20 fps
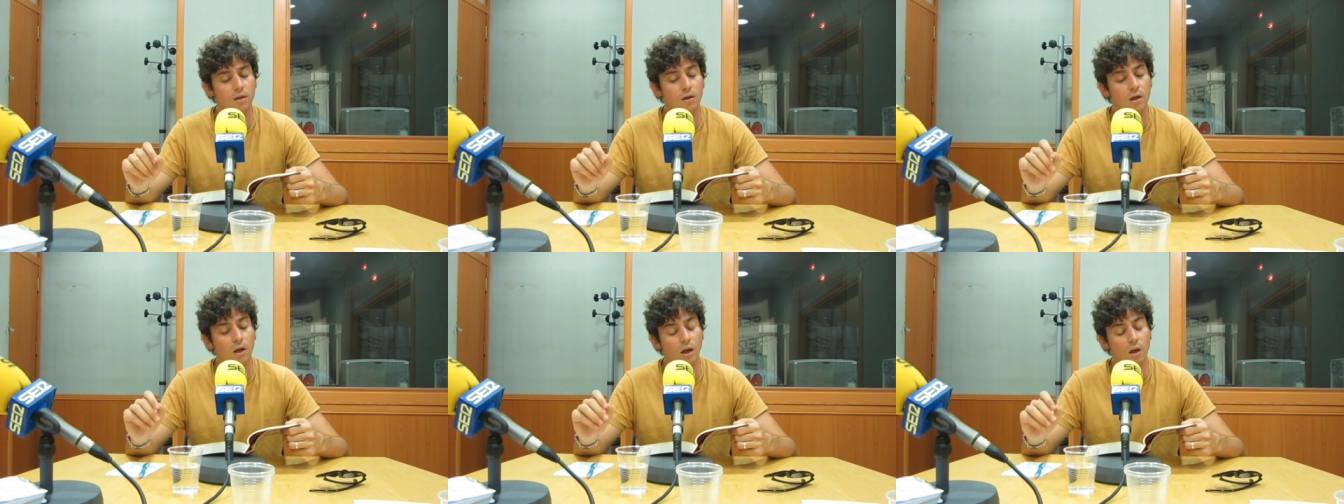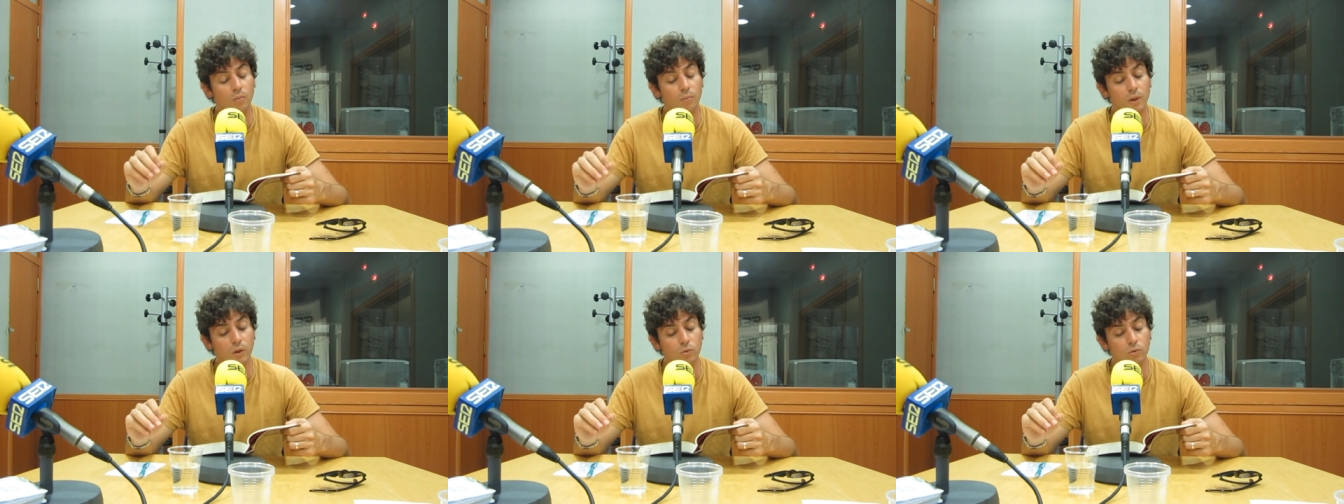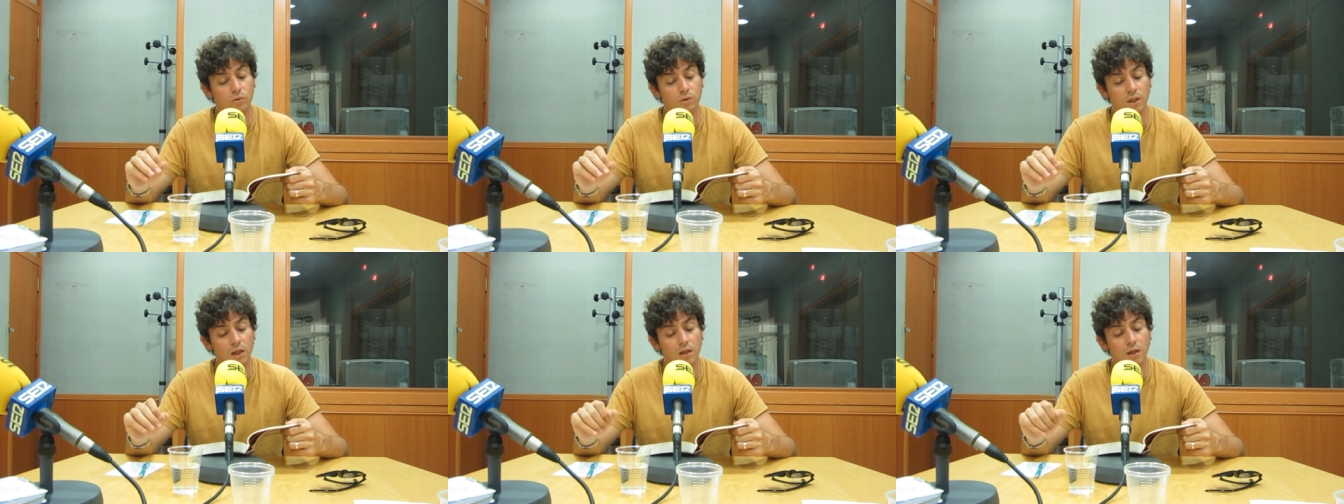Al
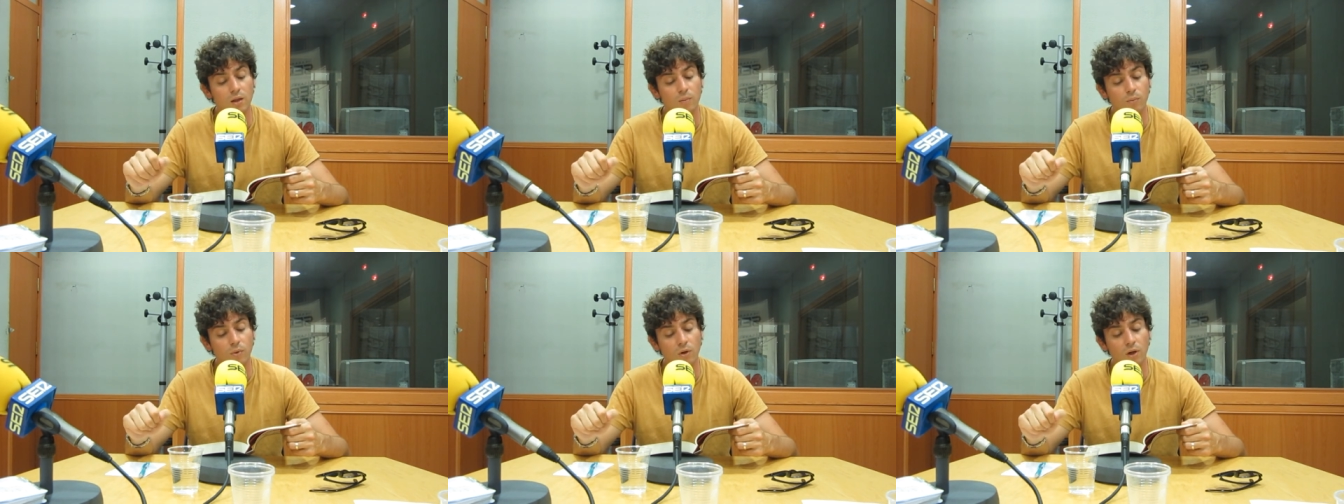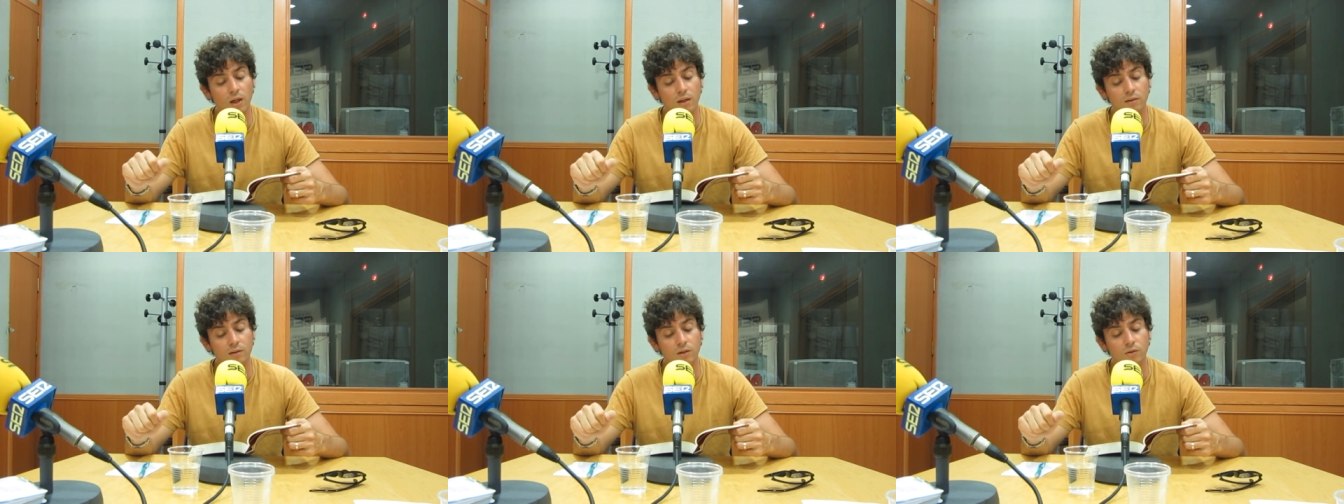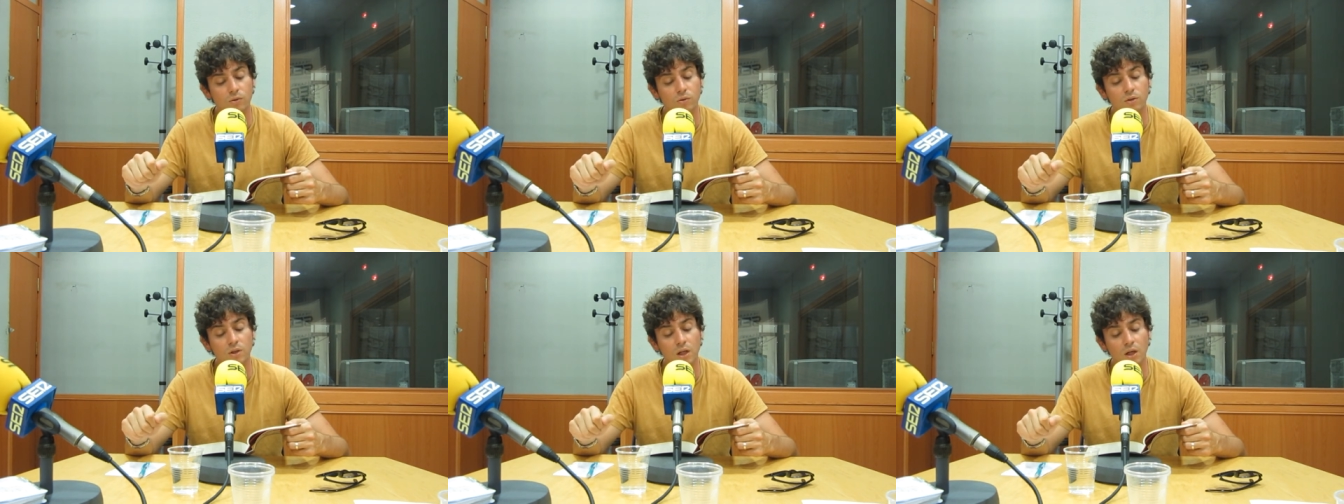preguntarle por la
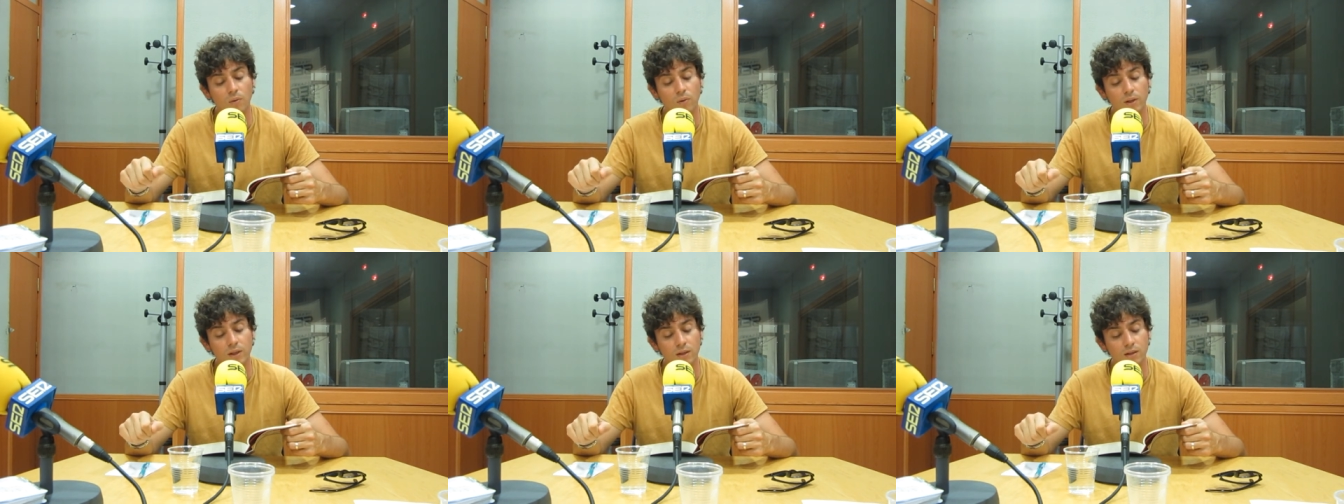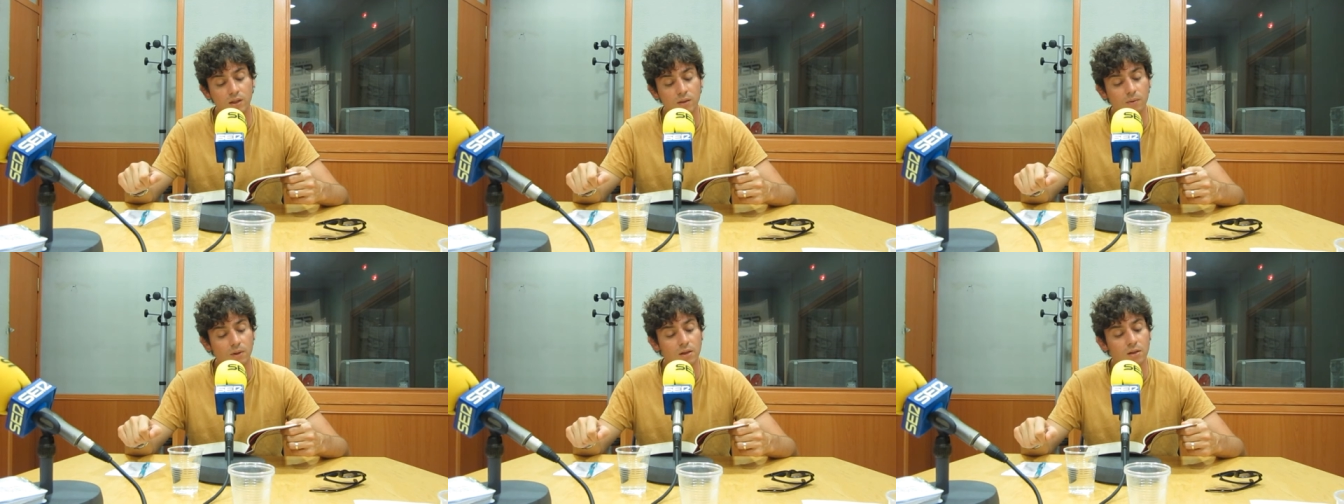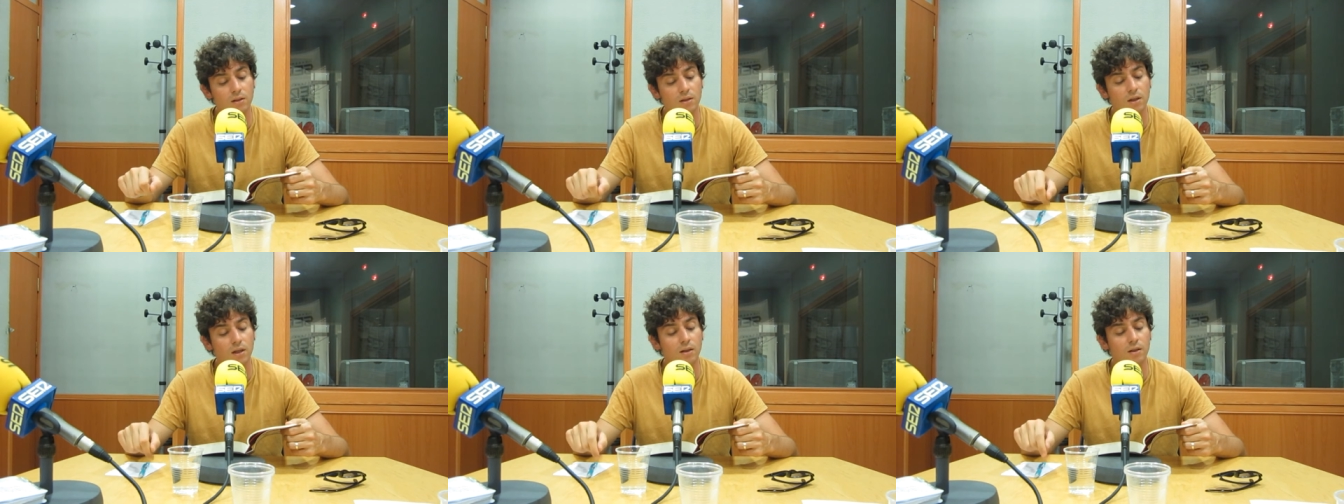actitud de la Guardia
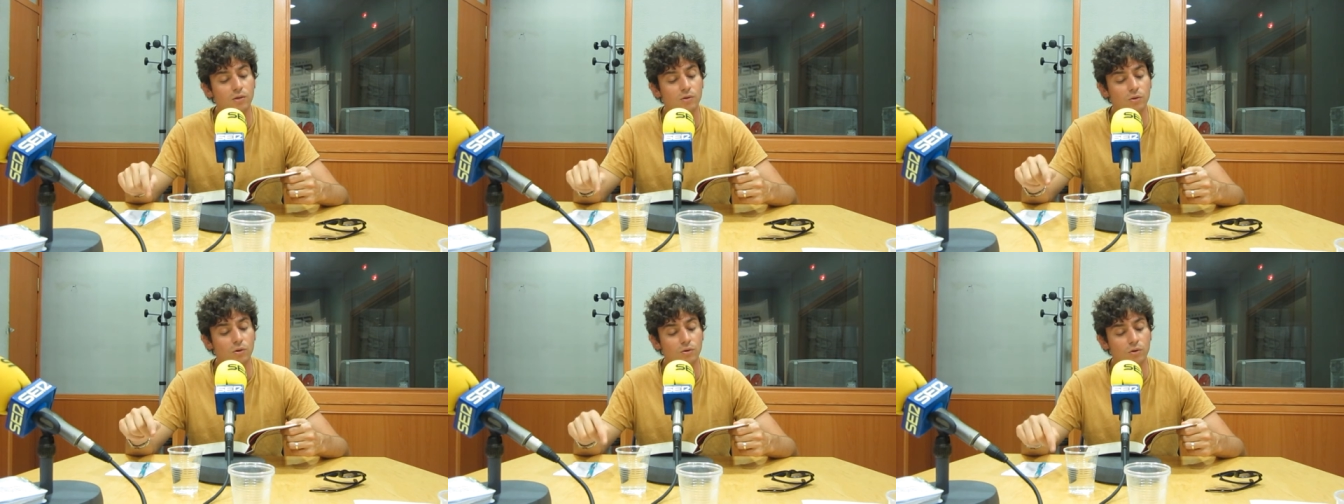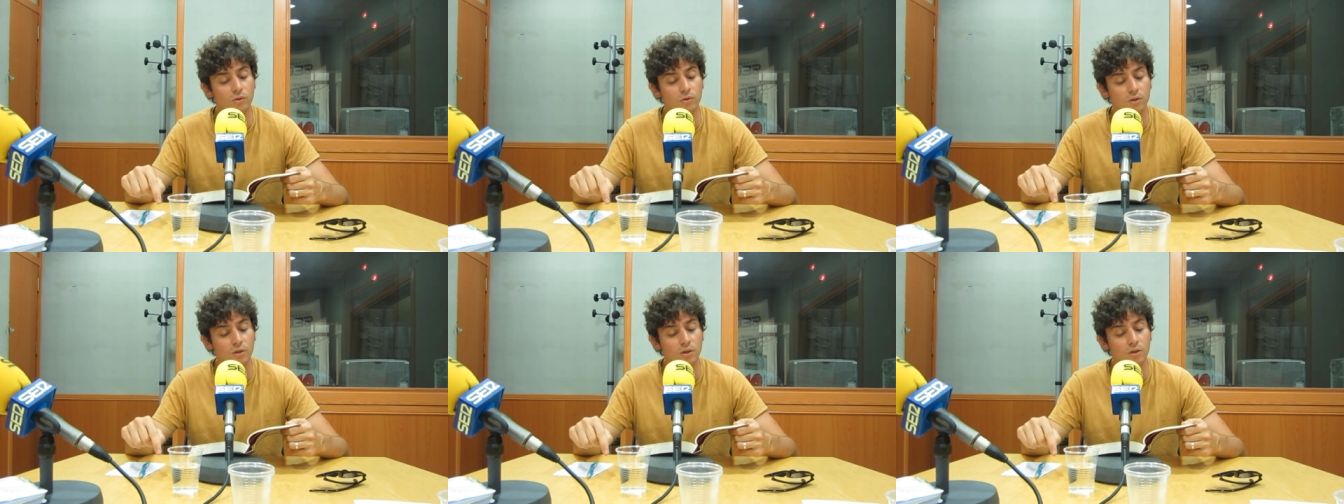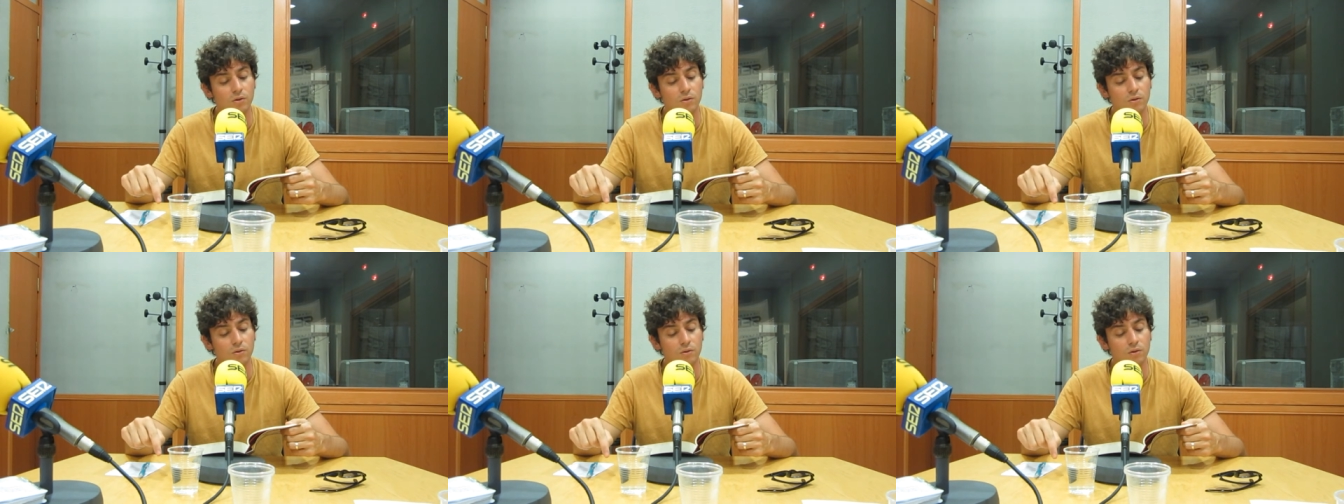Civil, el
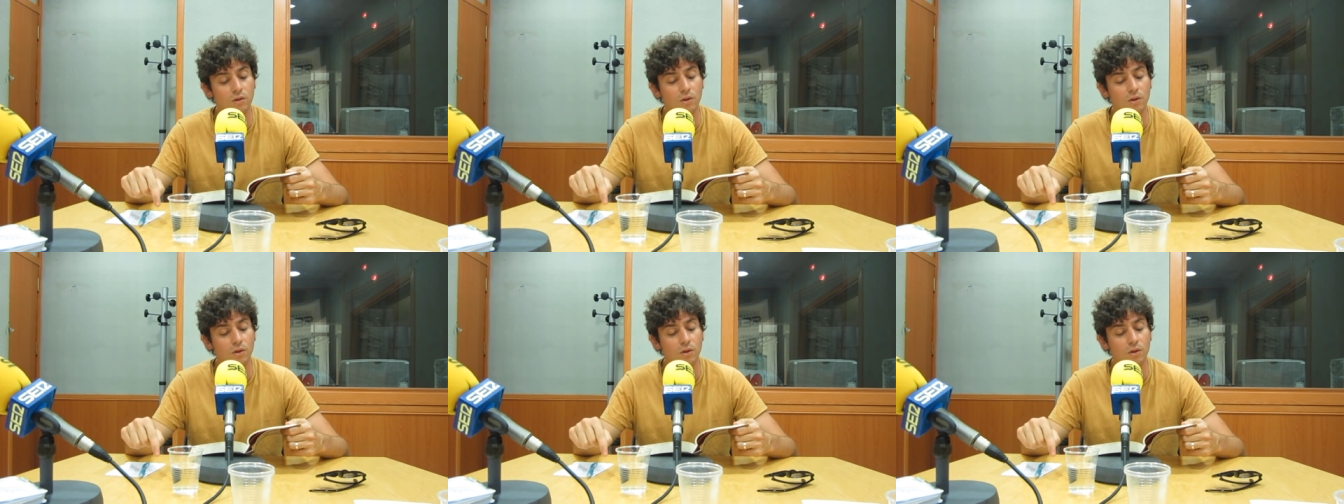desconocido,